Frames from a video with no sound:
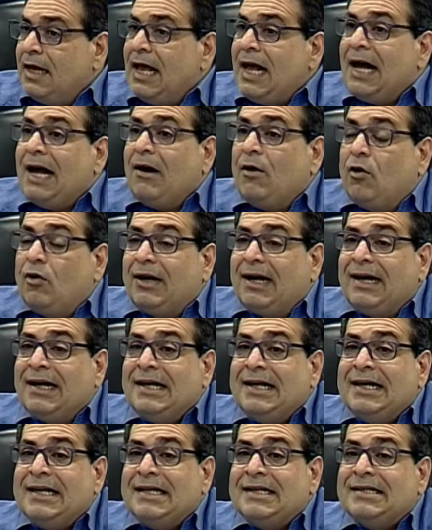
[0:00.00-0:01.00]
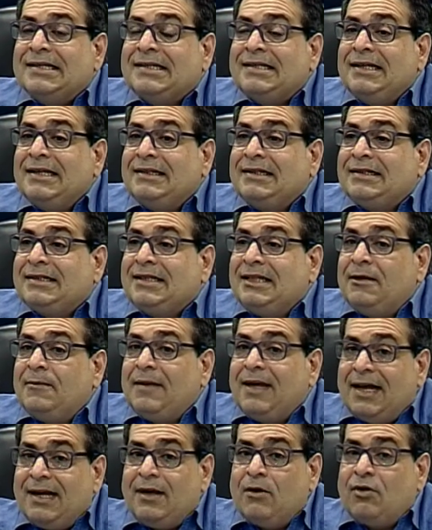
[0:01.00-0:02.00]
Ahora, si,
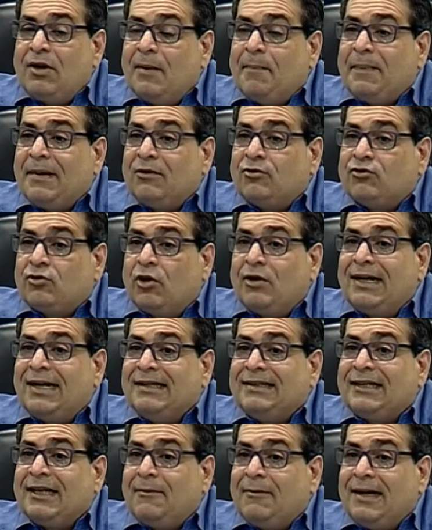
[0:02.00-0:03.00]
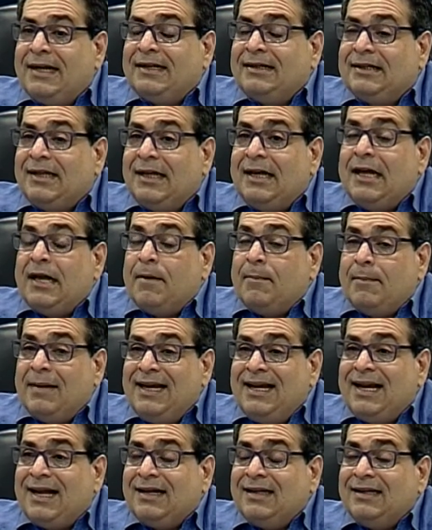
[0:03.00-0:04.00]
viene una persona y te vende,
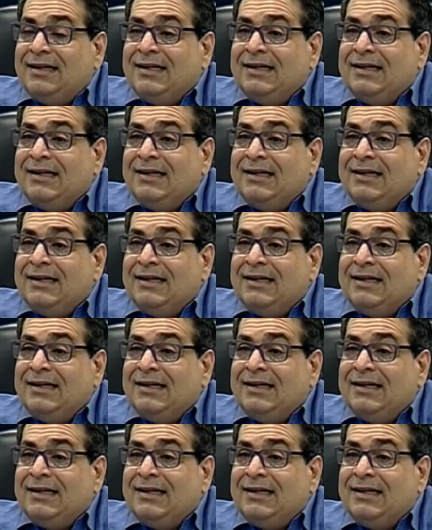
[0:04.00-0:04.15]
mira,